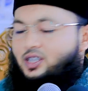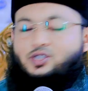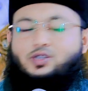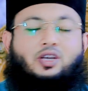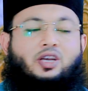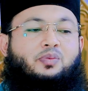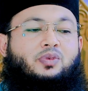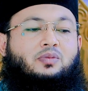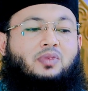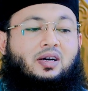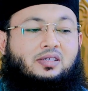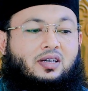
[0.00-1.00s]
সহি ইবনে
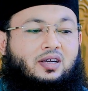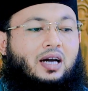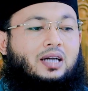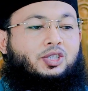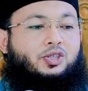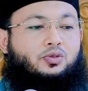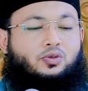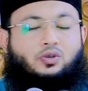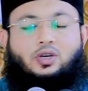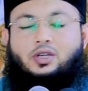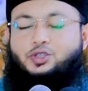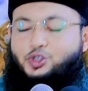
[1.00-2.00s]
মাজার আটশত
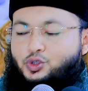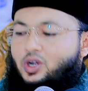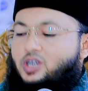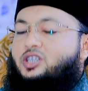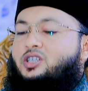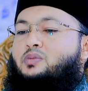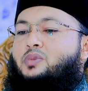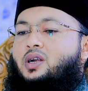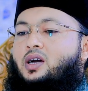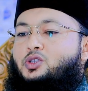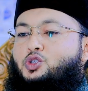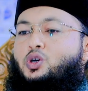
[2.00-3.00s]
চুরাশি নম্বর
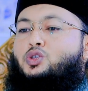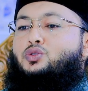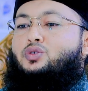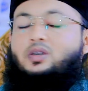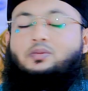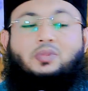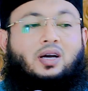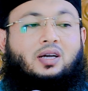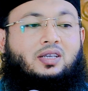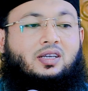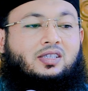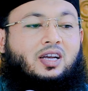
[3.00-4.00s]
চুয়াত্তর নম্বর
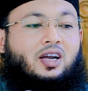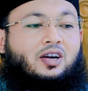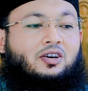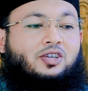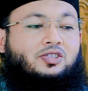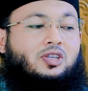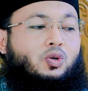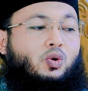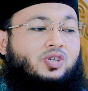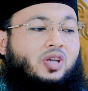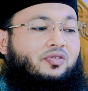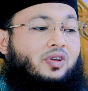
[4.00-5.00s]
হাদিস হজরত
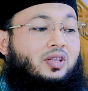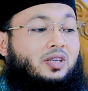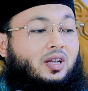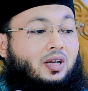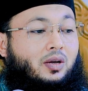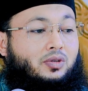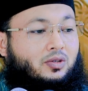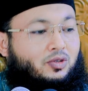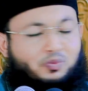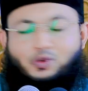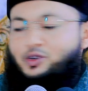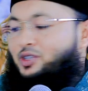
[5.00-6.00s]
হোজাইফর আদি আল্লাহ
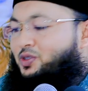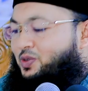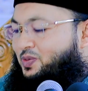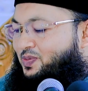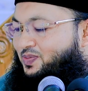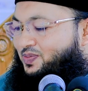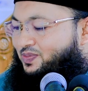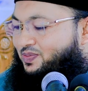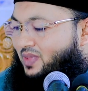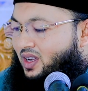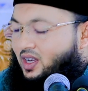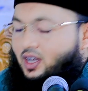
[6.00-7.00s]
থেকে বর্ণিত
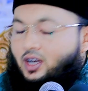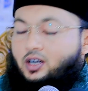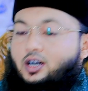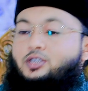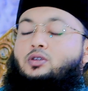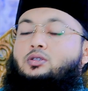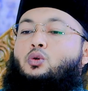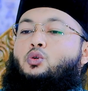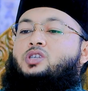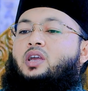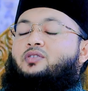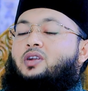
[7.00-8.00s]
হজরত
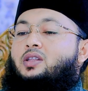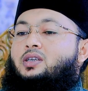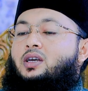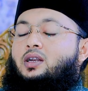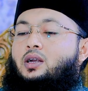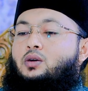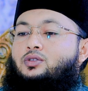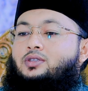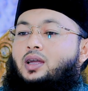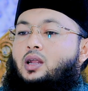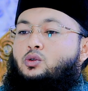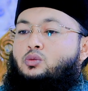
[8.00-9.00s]
হোজাইফর আদি আল্লাহ
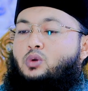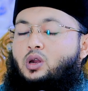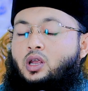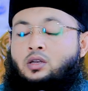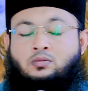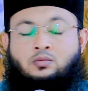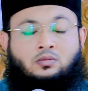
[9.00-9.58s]
তালাহ বলেন